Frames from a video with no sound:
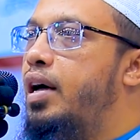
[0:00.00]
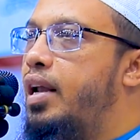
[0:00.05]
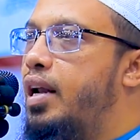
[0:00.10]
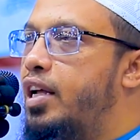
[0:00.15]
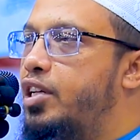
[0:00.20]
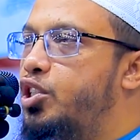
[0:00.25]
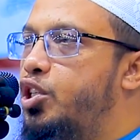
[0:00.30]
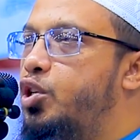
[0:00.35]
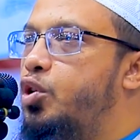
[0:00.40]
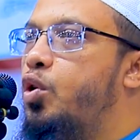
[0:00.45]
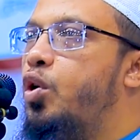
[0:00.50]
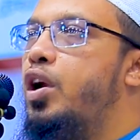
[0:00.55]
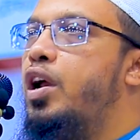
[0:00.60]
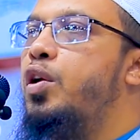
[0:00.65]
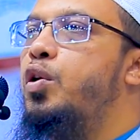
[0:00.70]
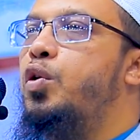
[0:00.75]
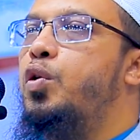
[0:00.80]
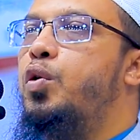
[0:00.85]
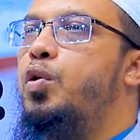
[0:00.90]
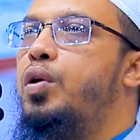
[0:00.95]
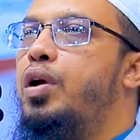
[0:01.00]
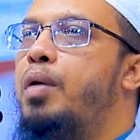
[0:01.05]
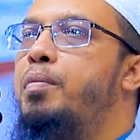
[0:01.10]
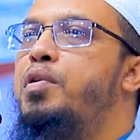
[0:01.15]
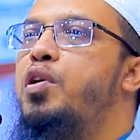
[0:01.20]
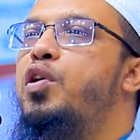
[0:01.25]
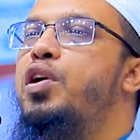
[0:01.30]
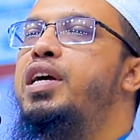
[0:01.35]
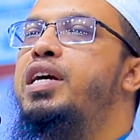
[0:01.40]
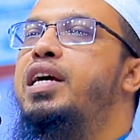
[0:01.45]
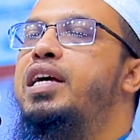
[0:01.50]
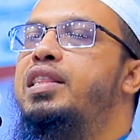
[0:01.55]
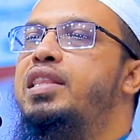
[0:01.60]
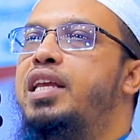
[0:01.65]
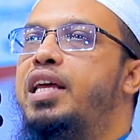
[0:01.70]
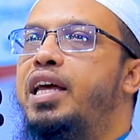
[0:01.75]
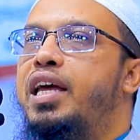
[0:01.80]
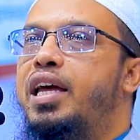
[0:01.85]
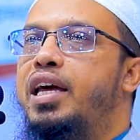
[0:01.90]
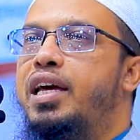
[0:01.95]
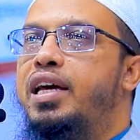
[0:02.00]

রাজি করানো আমরা অনেক ক্ষেত্রে